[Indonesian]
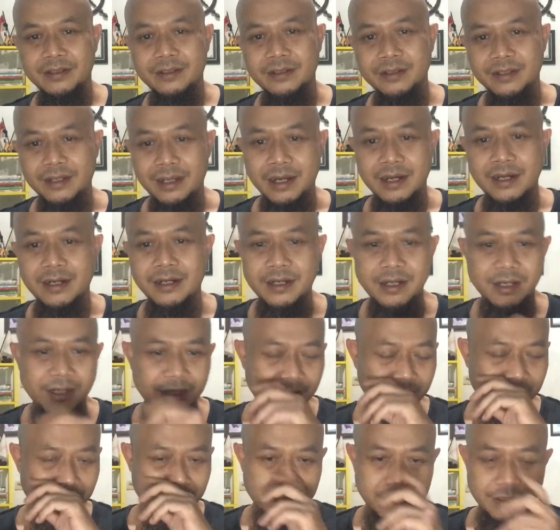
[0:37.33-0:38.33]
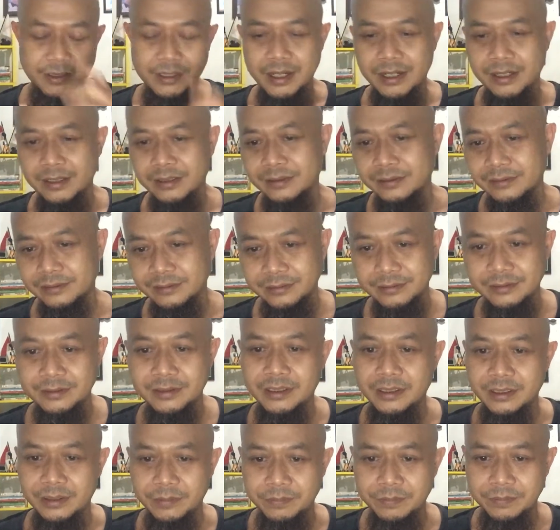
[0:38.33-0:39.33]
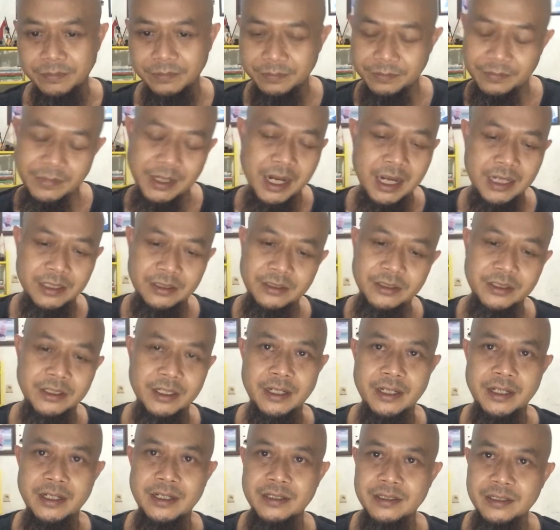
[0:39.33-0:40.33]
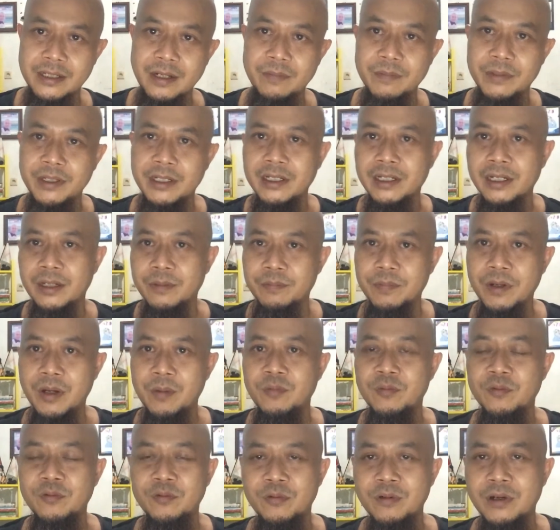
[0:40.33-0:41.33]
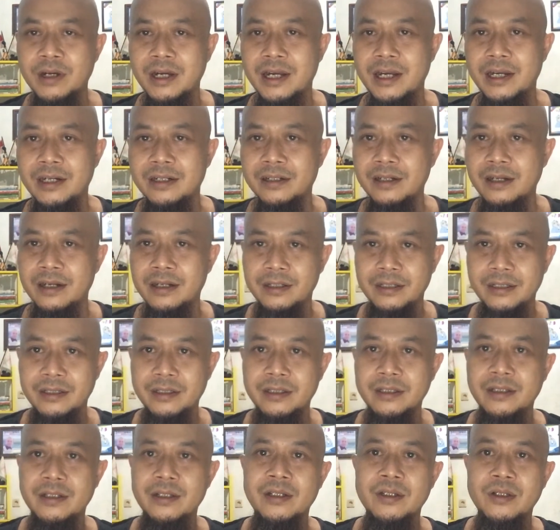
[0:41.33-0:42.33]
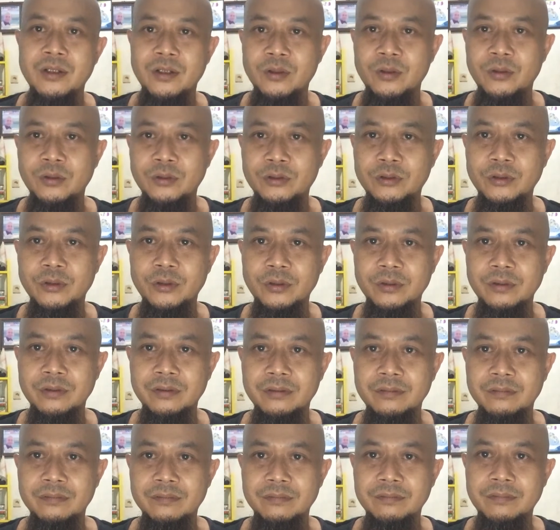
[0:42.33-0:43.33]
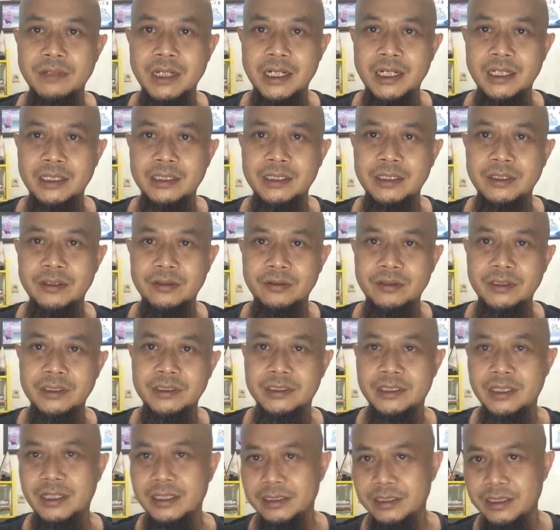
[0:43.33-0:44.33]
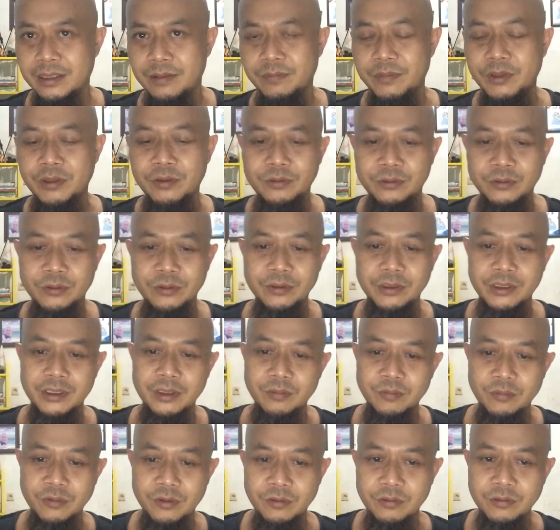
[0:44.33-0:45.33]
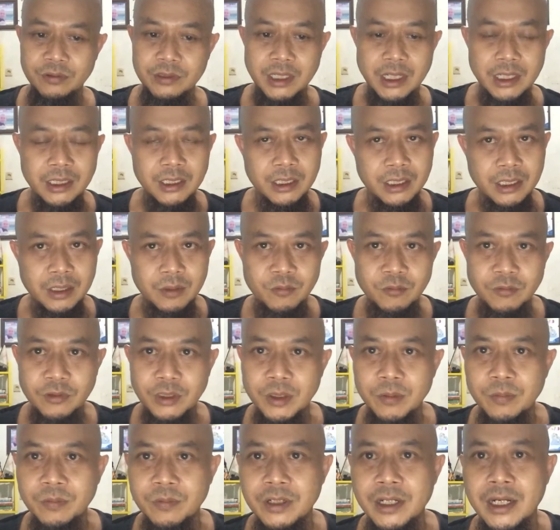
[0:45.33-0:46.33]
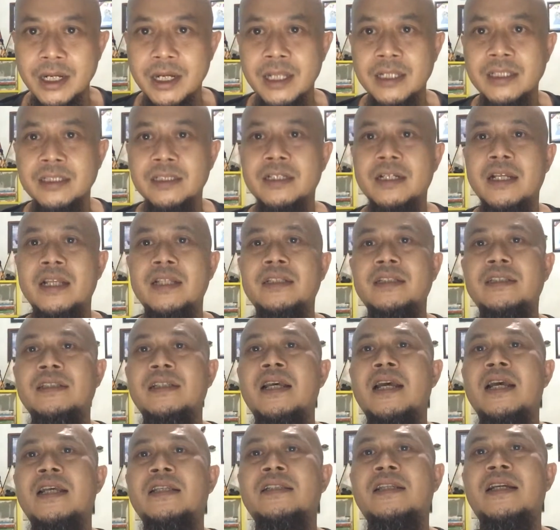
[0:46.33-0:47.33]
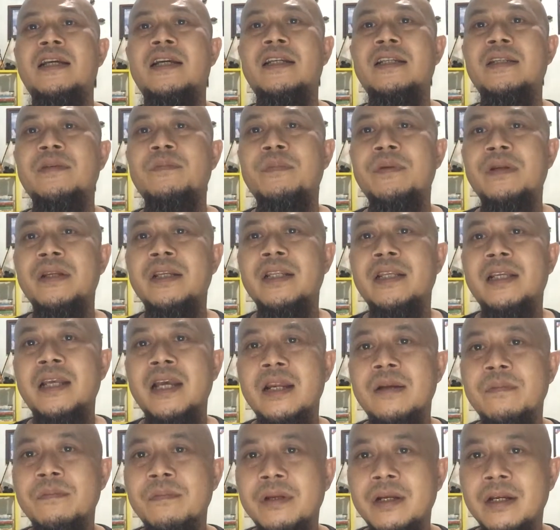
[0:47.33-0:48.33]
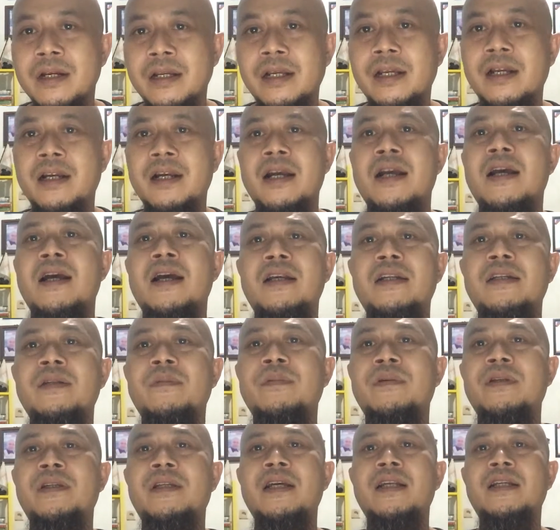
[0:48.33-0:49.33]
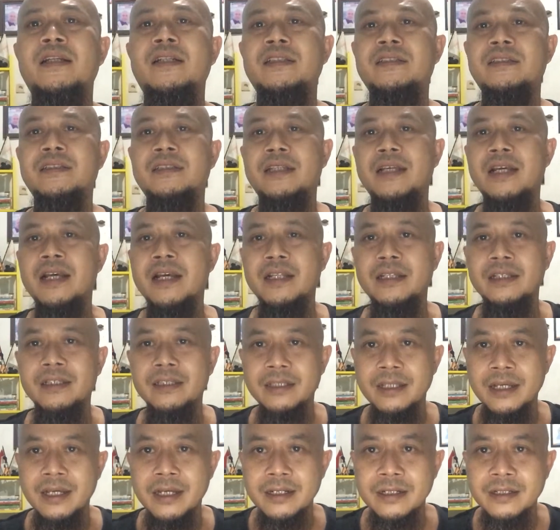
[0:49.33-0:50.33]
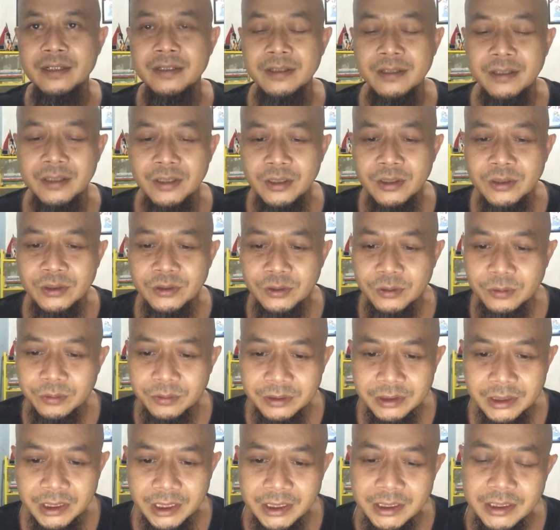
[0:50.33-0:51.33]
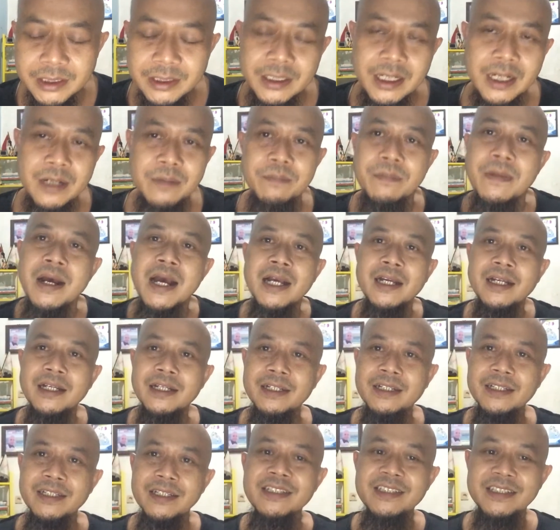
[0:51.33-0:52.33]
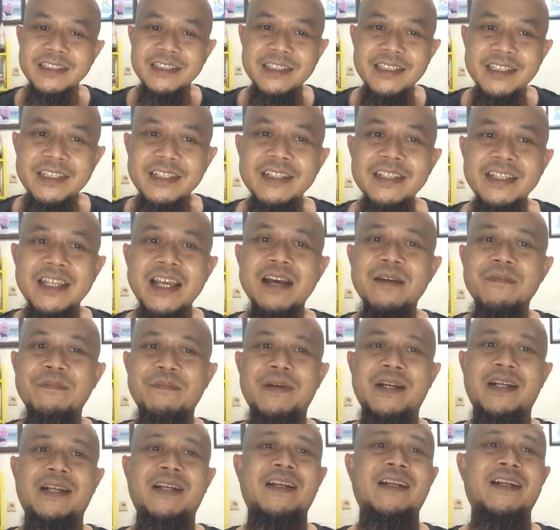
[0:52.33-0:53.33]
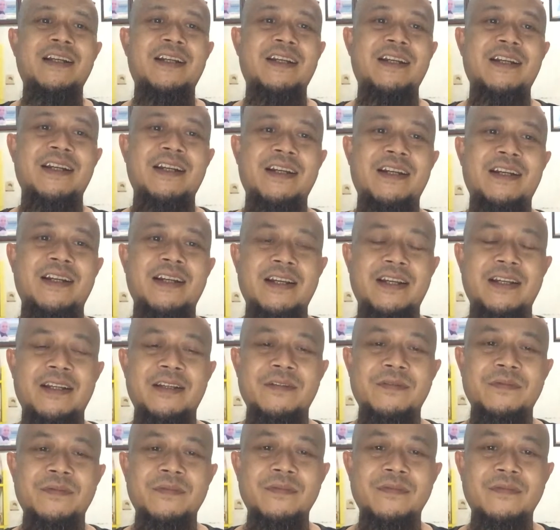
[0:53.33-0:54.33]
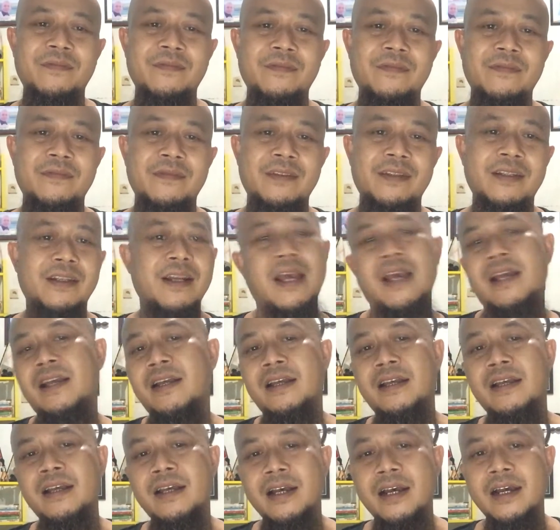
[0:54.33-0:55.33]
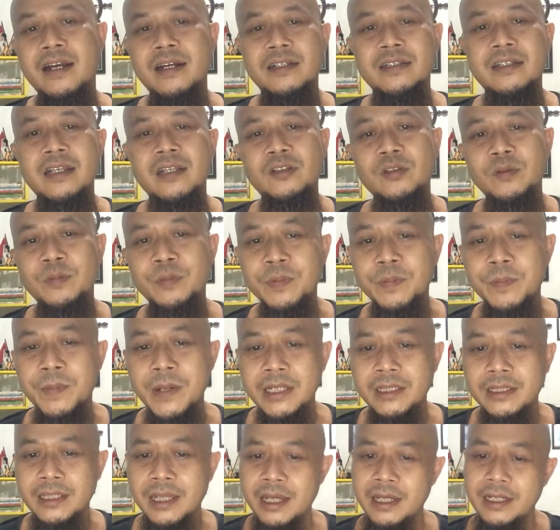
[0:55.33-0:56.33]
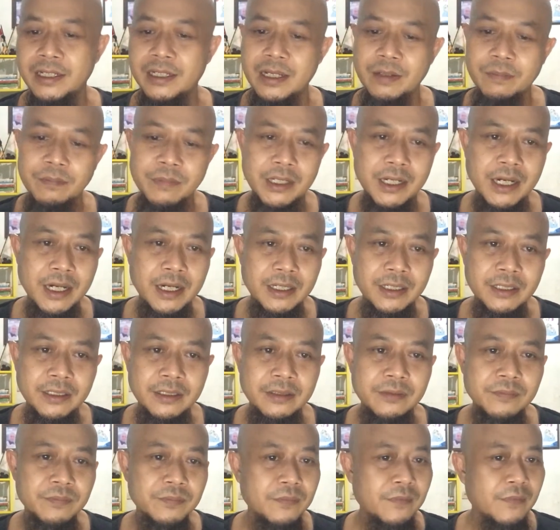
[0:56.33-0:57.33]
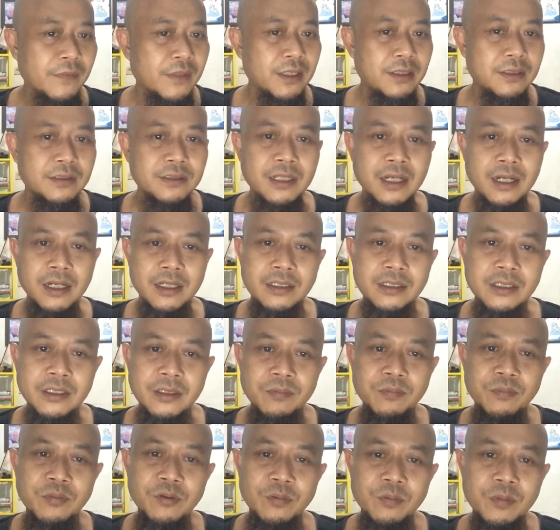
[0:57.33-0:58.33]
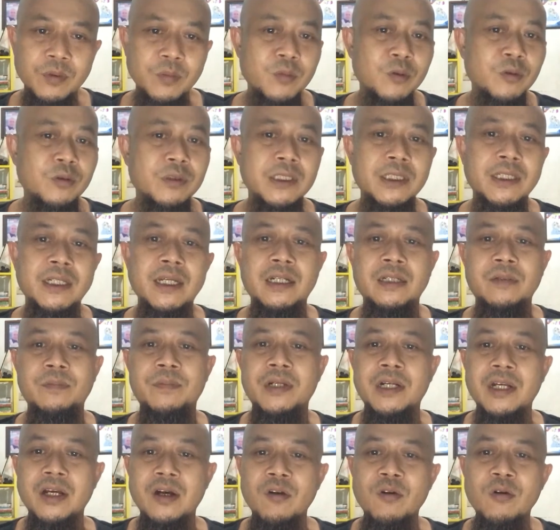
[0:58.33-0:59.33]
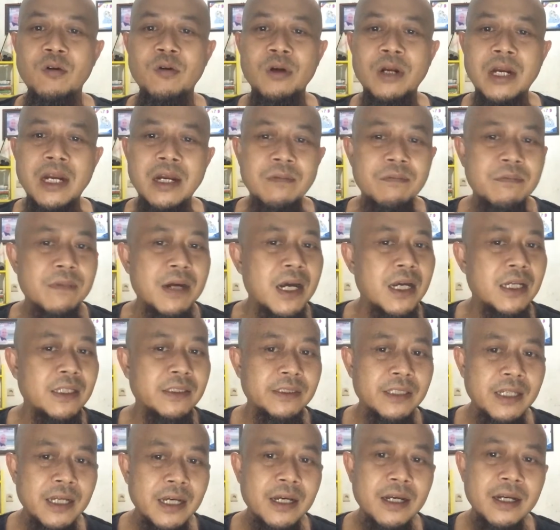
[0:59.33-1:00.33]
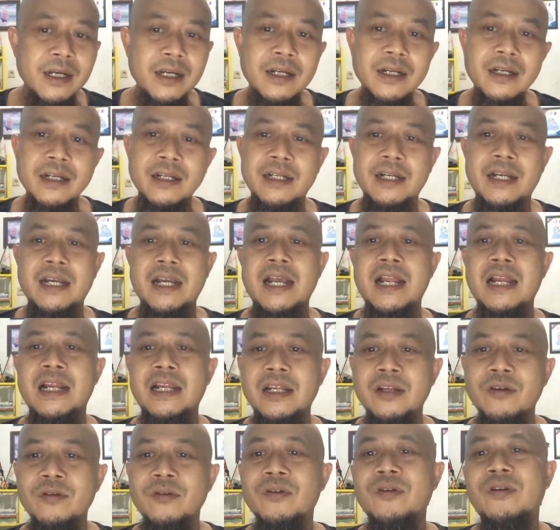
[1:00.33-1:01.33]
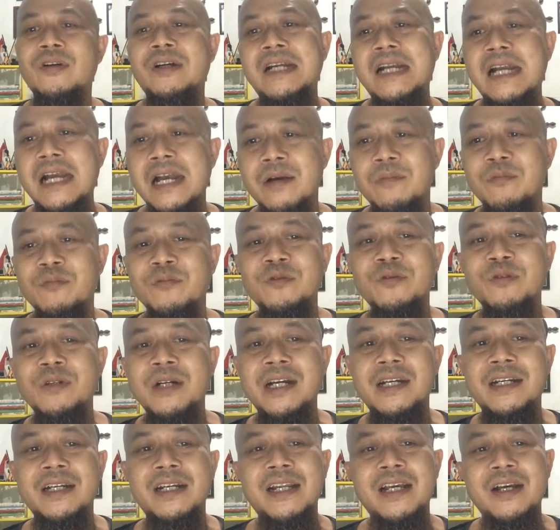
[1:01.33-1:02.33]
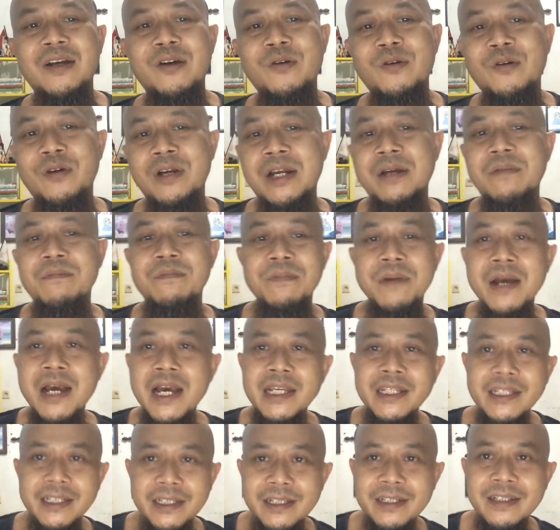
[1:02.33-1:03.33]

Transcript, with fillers: Anda yang di Aceh sampai dengan Papua, dari ujung barat Indonesia sampai ujung timur Nusantara, mudah-mudahan senantiasa diberikan berkah, diberikan kesehatan, sukses, dan makin cinta pada negara. Nah, ada satu pepatah yang menarik. Jangan sibuk membuktikan kepada orang banyak kalau kamu adalah orang baik.